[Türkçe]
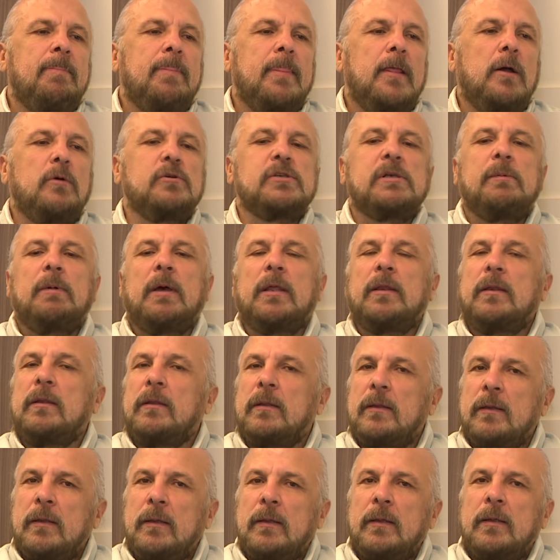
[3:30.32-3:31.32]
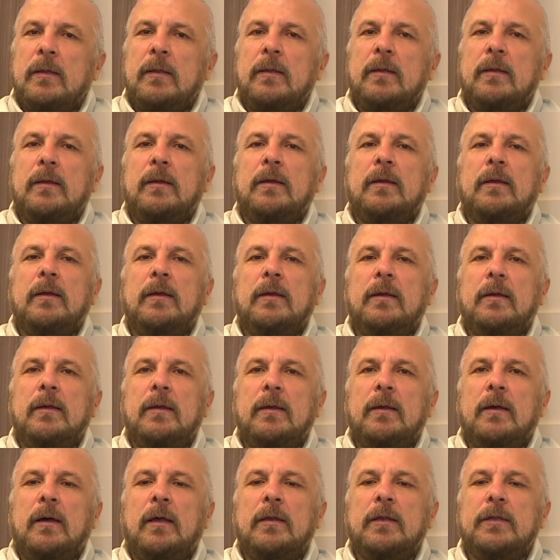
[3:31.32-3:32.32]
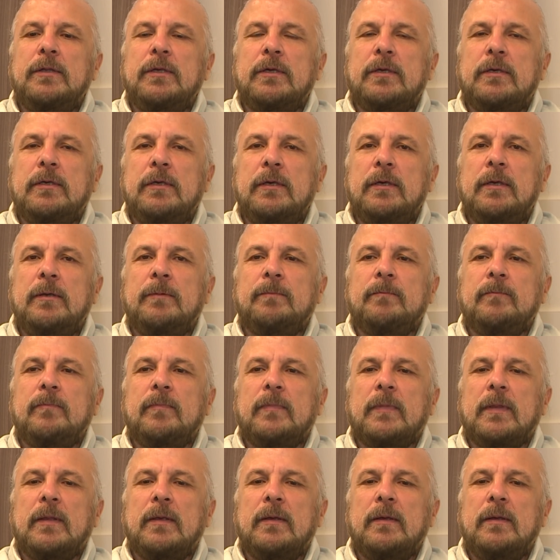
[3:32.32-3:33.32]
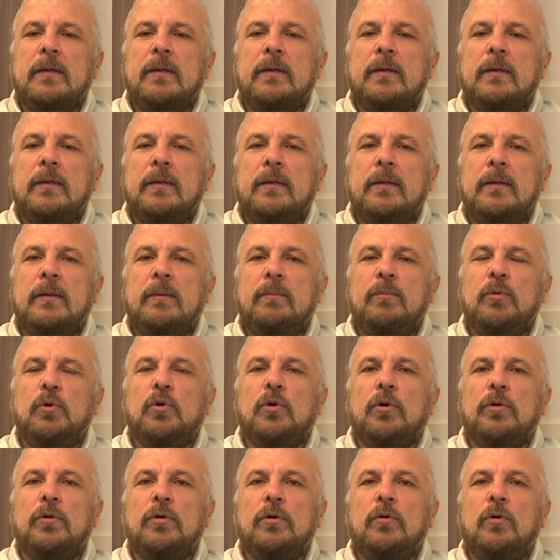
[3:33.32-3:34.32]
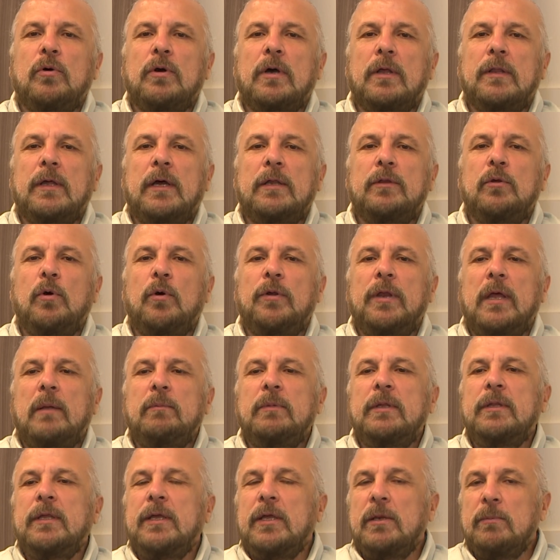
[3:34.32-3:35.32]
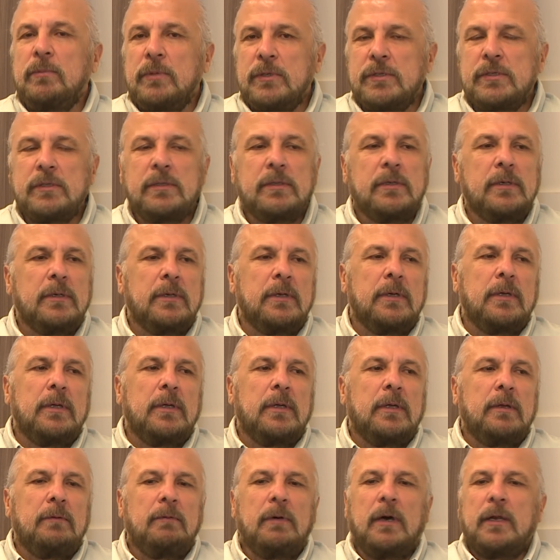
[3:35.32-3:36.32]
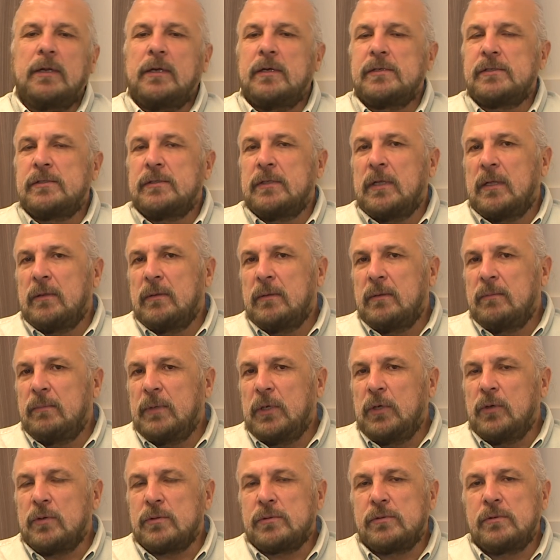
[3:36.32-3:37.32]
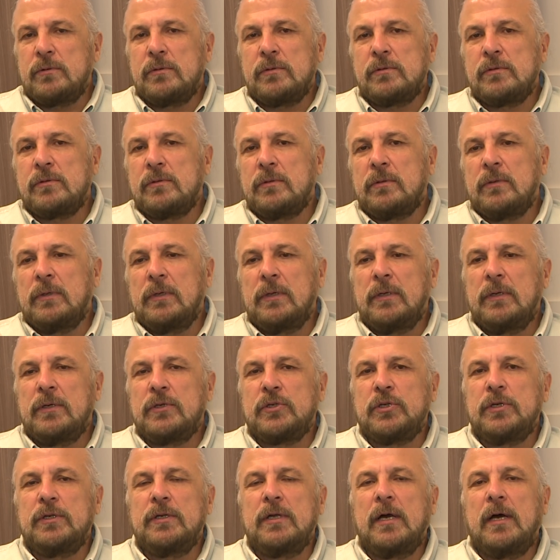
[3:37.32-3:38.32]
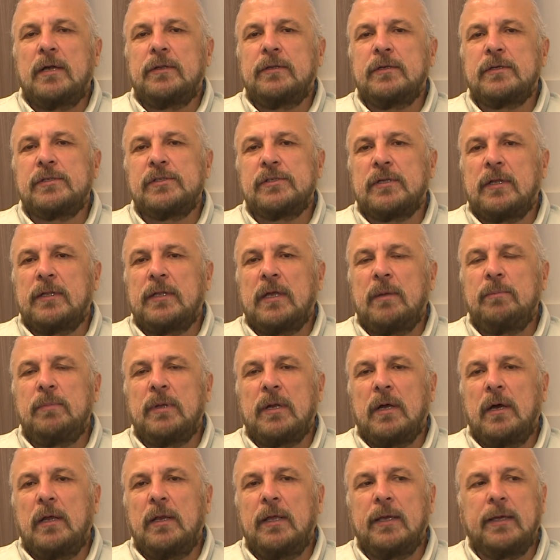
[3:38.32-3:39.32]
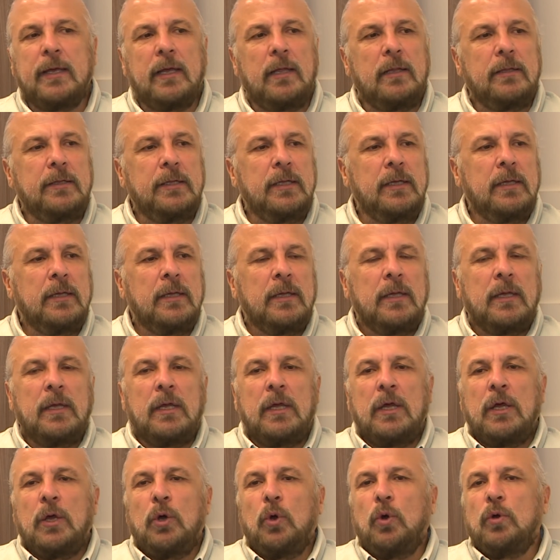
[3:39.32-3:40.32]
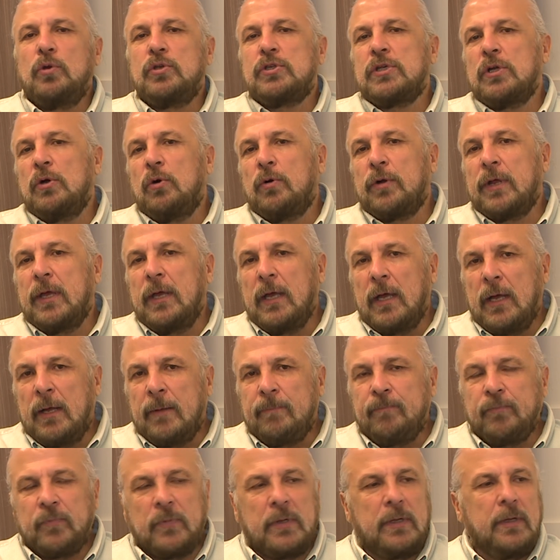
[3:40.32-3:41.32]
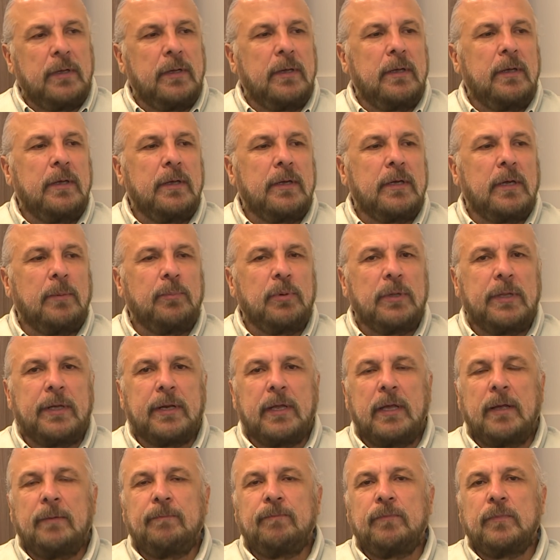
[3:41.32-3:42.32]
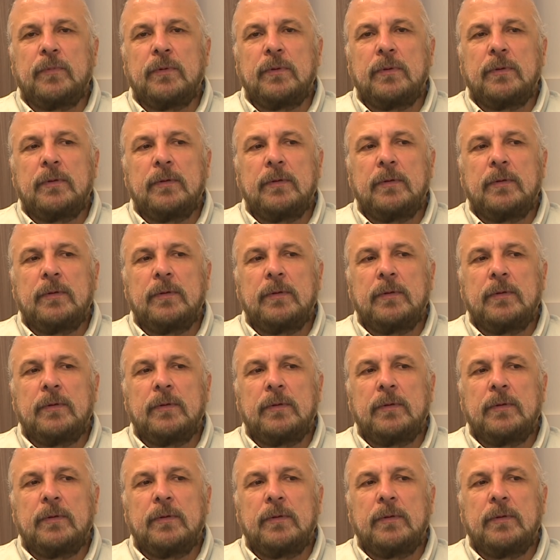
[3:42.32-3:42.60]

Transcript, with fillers: O zaman e, anladık ki e, bu konu o kadar da önemli değilmiş. Ve arkasından biliyorsunuz şimdi artık sıradan bir hale geldi. Önce oraya kapılara